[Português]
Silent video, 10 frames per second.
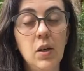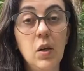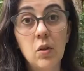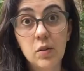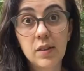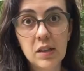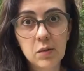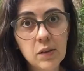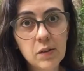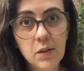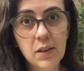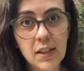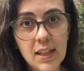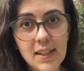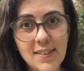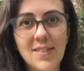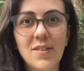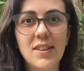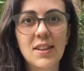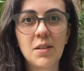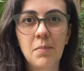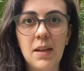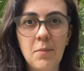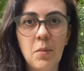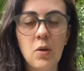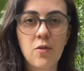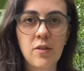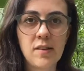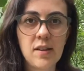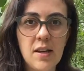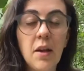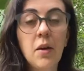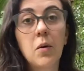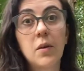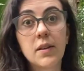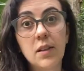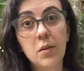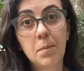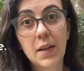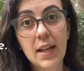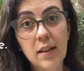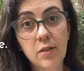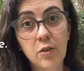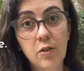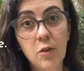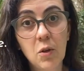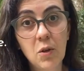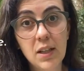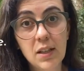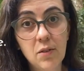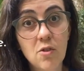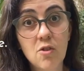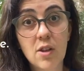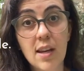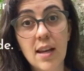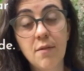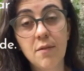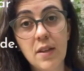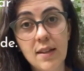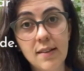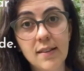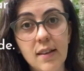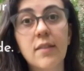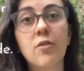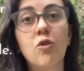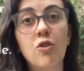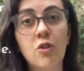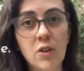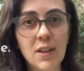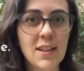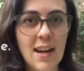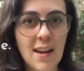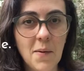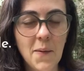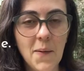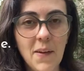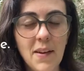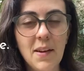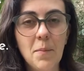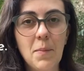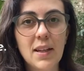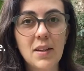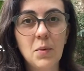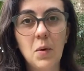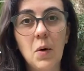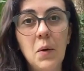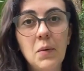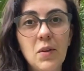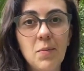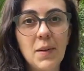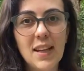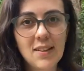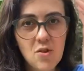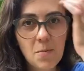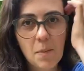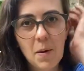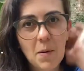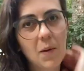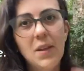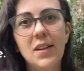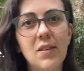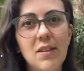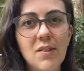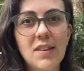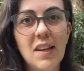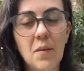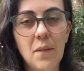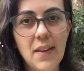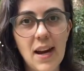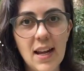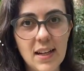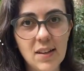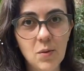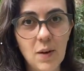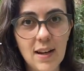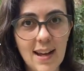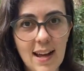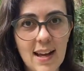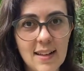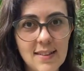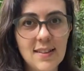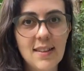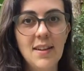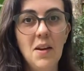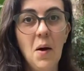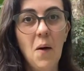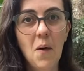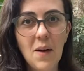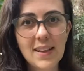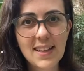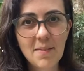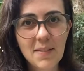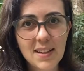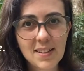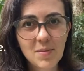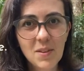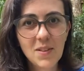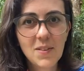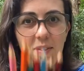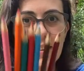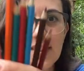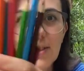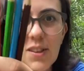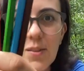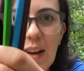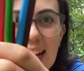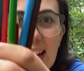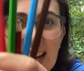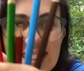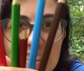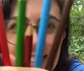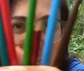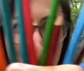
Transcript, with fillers: Os cartões coloridos você também pode fazer cortando pedaços descoloridos de revistas, de jornal pegando outros pedaços de papel colorido que você encontrar aí na sua casa, ou até mesmo usando a sua caixa de